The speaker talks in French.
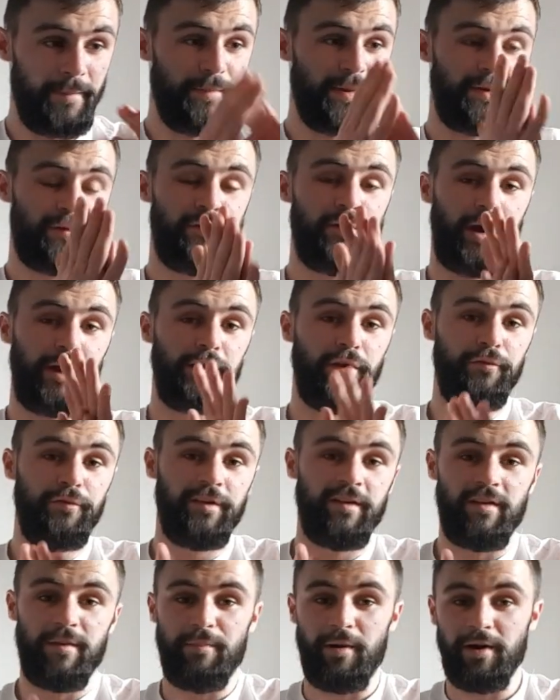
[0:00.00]
Bien sûr, elle ne
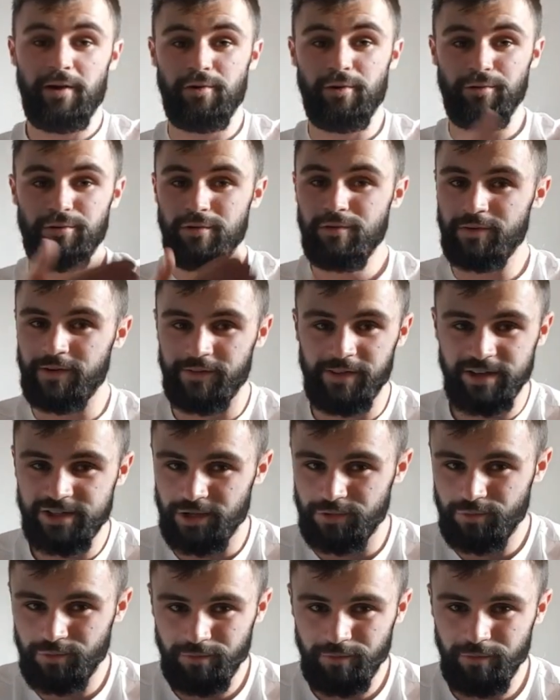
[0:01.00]
vous était pas inconnue, vous l'avez
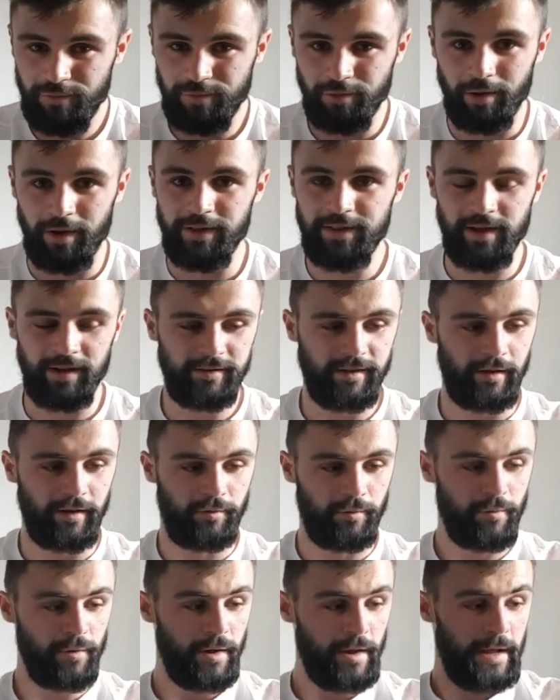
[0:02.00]
déjà tous vue sur internet et
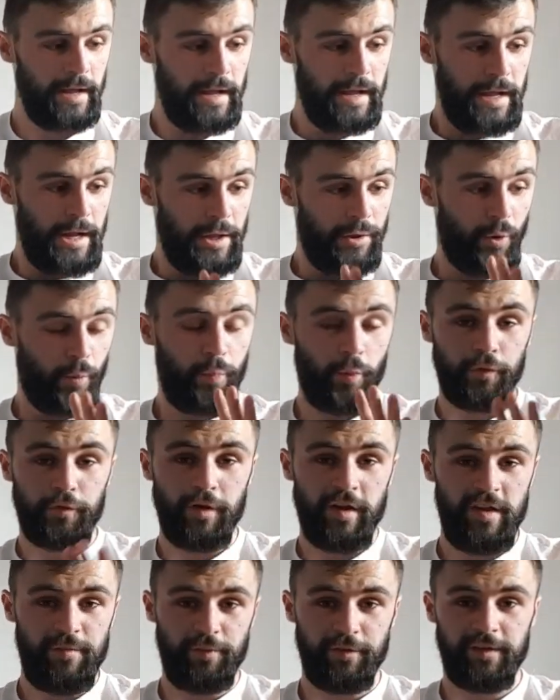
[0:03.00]
tout. Donc pour
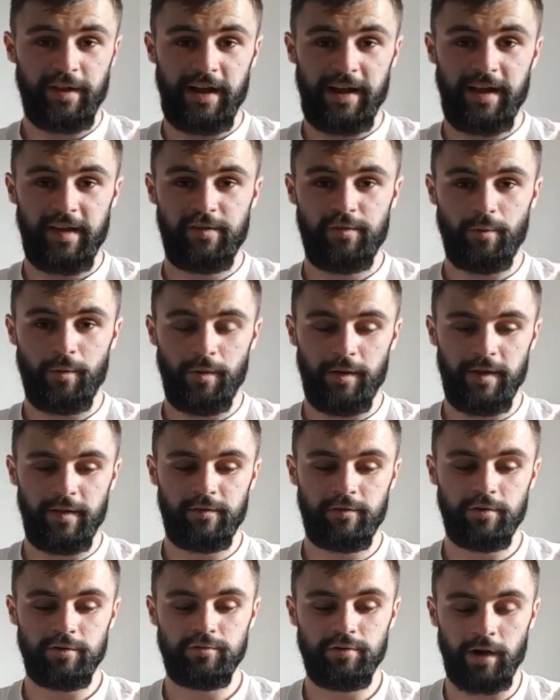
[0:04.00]
ceux qui se posaient la question,
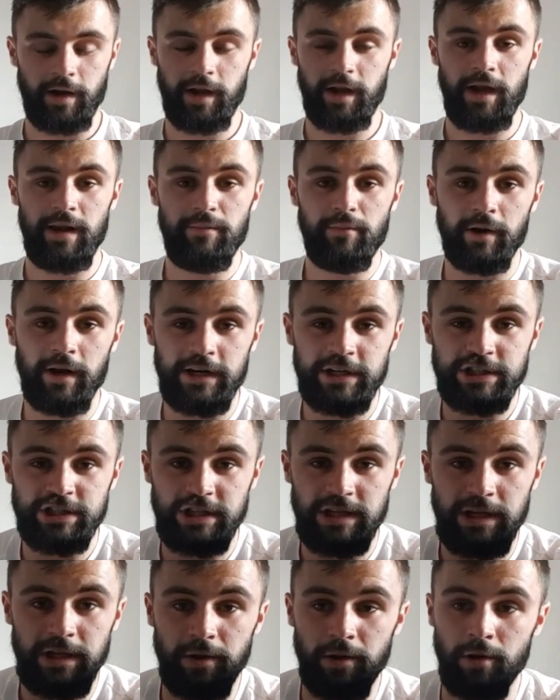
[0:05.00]
est-ce que je dois réellement
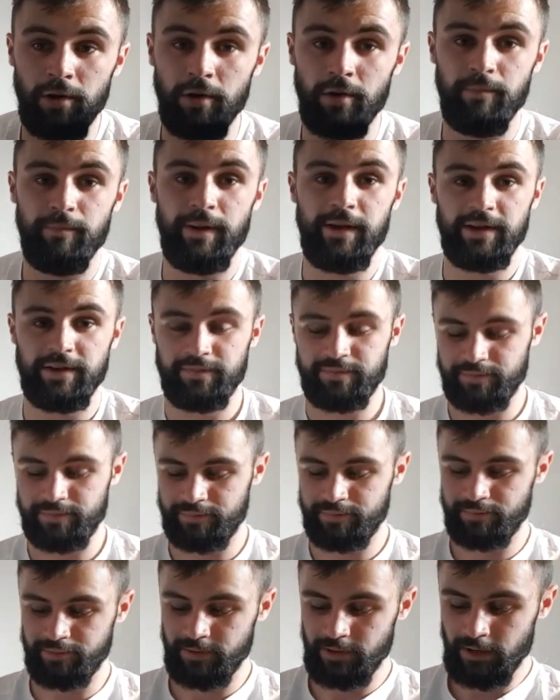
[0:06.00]
l'acheter euh, ben,
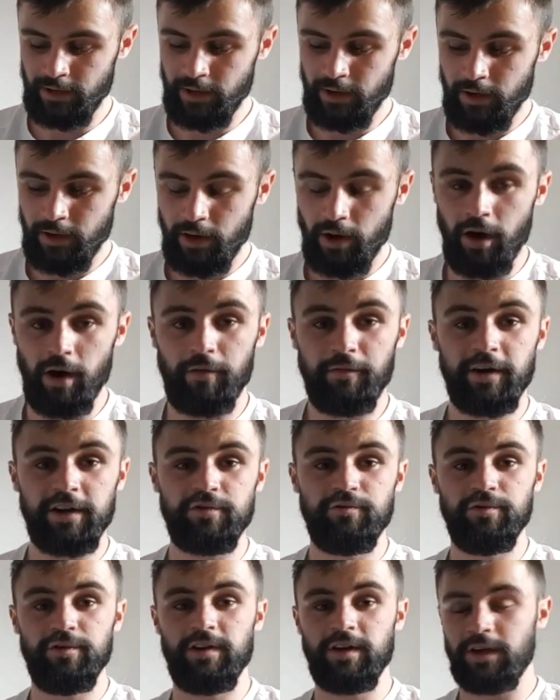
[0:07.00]
En vrai,
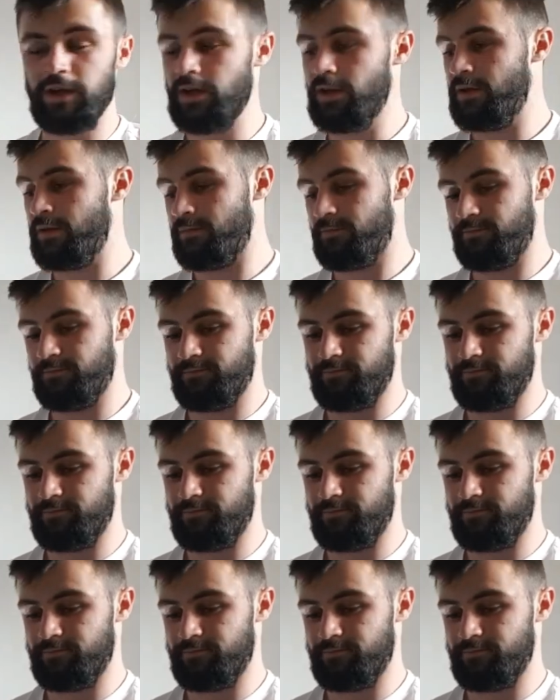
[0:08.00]
je vous dirais,